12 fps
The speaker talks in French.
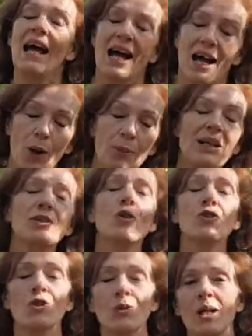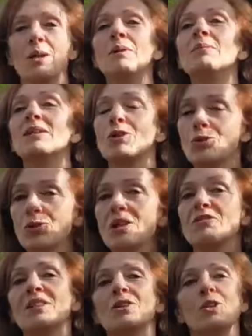Alors maintenant, je dois quand même être tout à
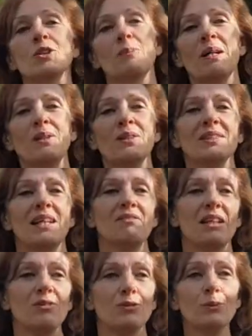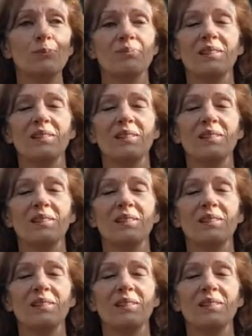fait transparente avec vous.